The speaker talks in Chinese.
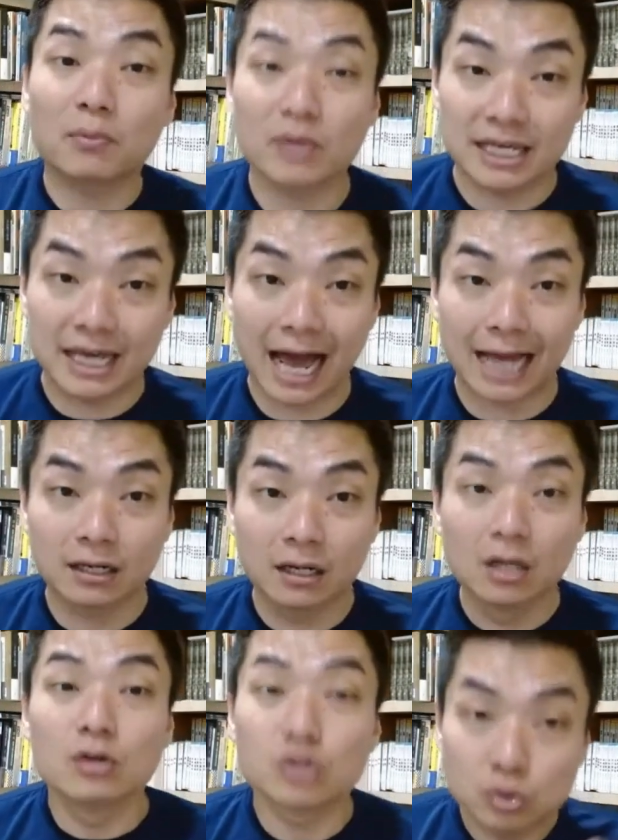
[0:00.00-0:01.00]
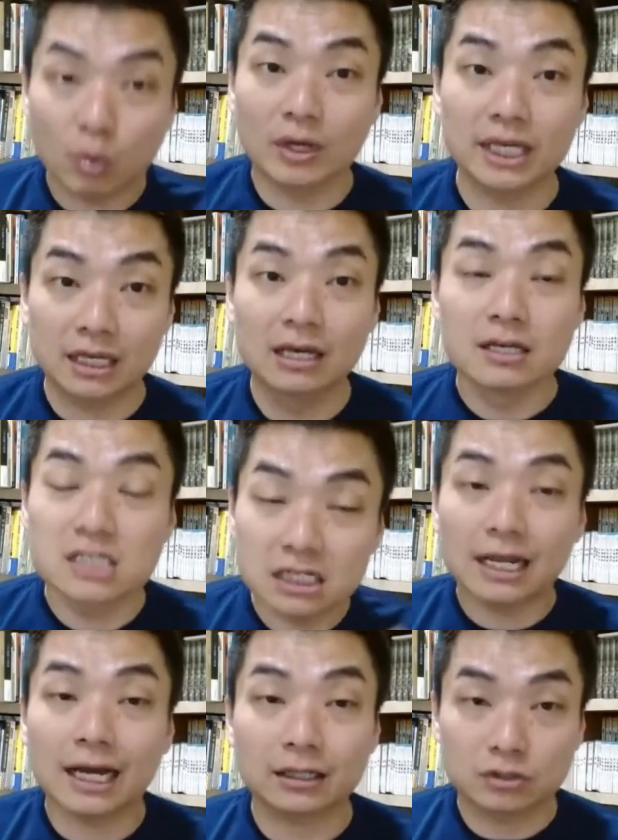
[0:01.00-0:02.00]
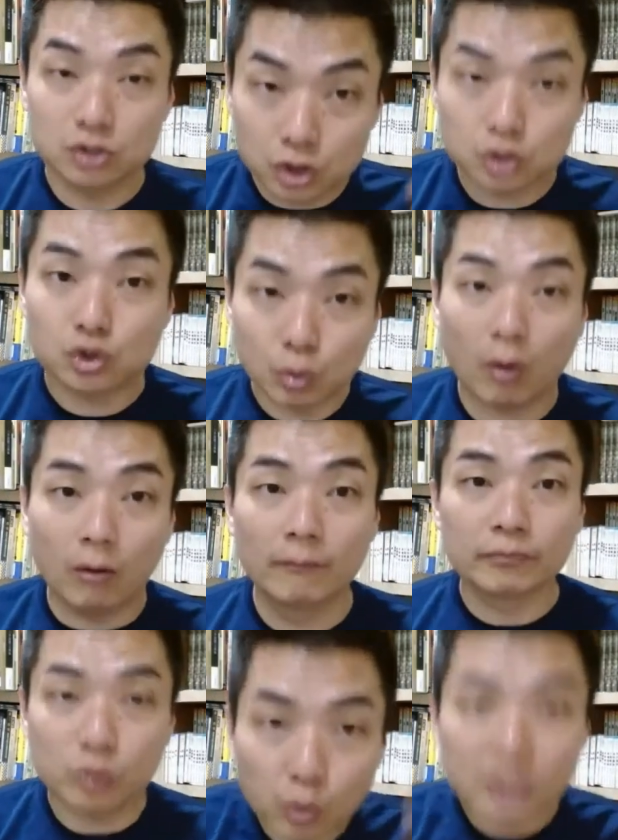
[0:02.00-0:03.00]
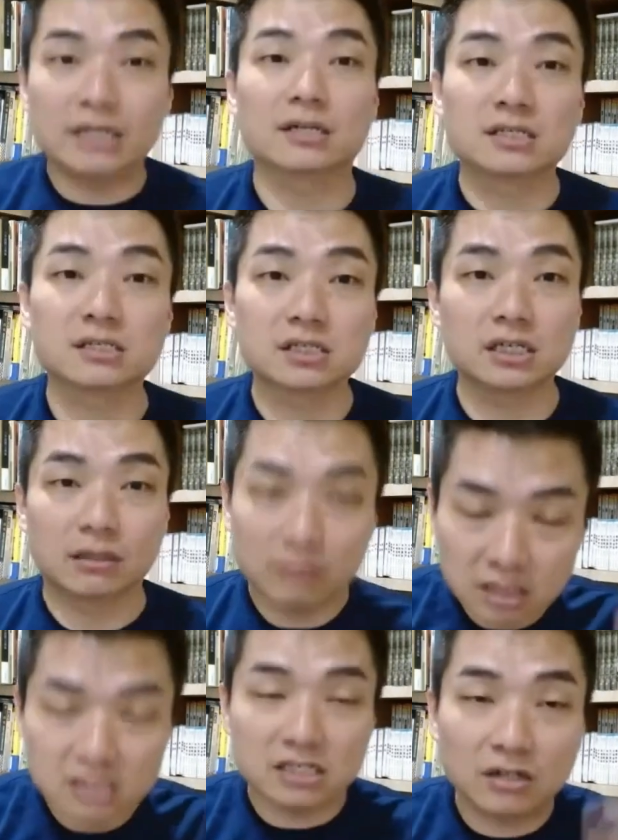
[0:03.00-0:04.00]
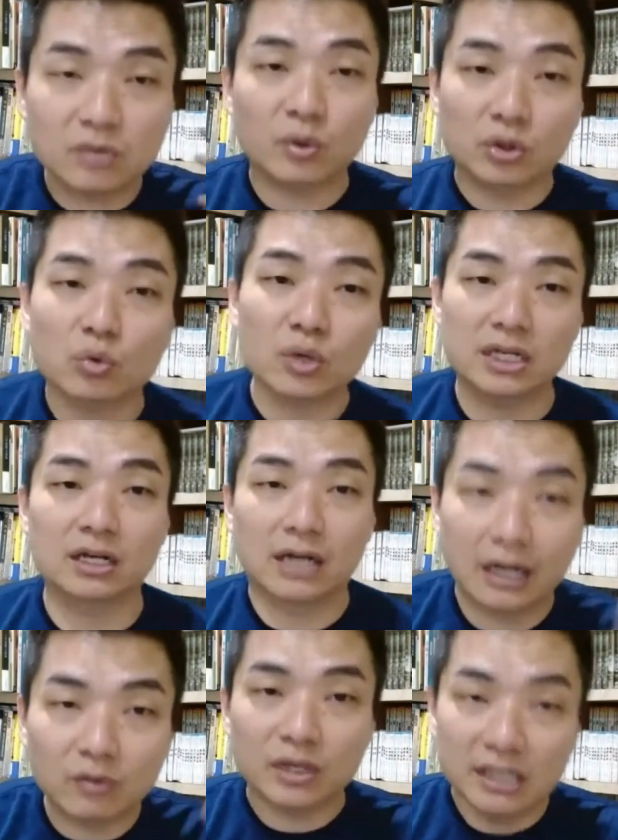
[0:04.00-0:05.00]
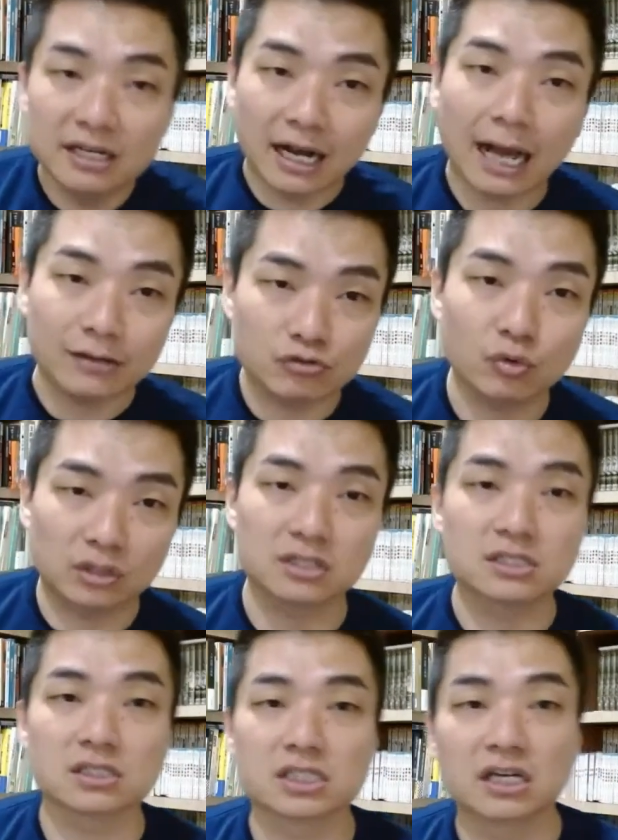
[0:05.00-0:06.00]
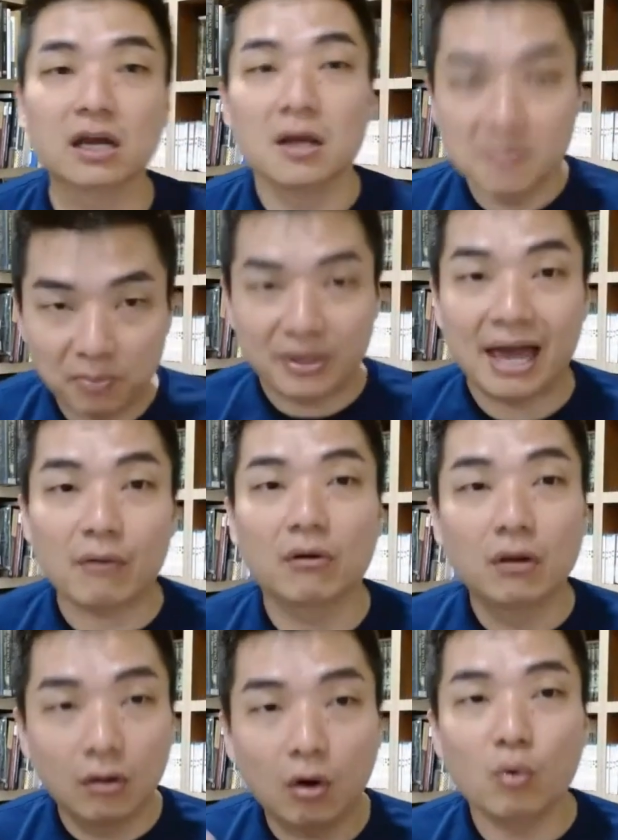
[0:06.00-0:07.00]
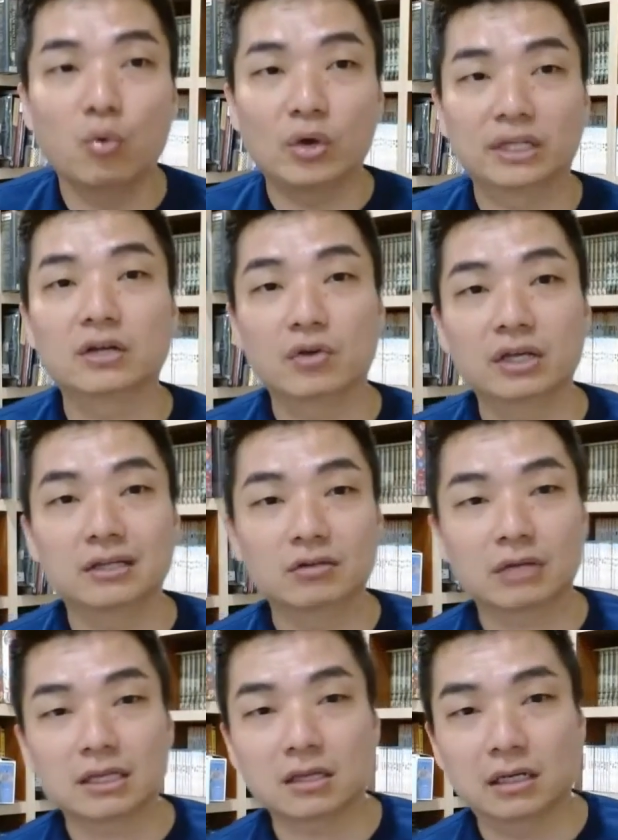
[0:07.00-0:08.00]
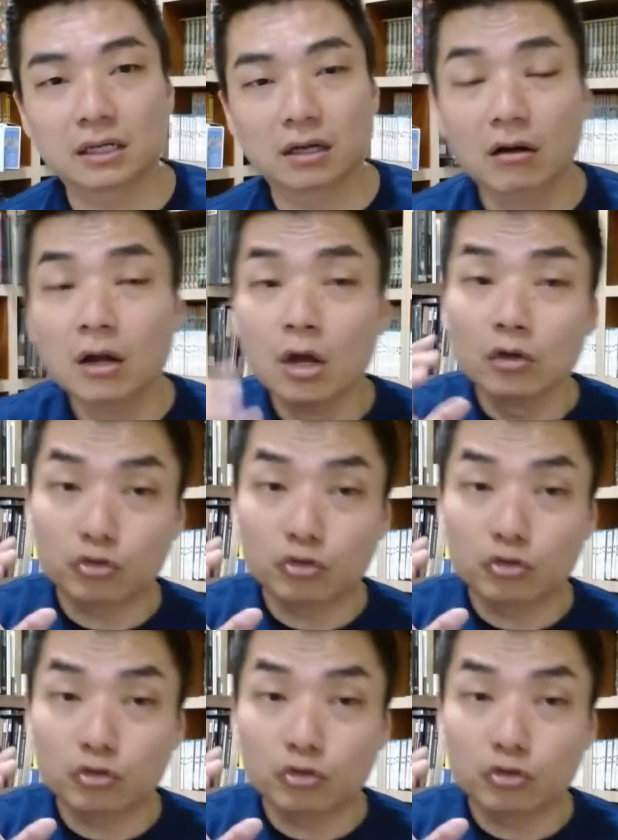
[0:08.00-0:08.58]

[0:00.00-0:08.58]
得不遗憾，所以尽量去做对的事情，自己认为对的，然后应该做的事情，不要后悔的原因就在这里哈。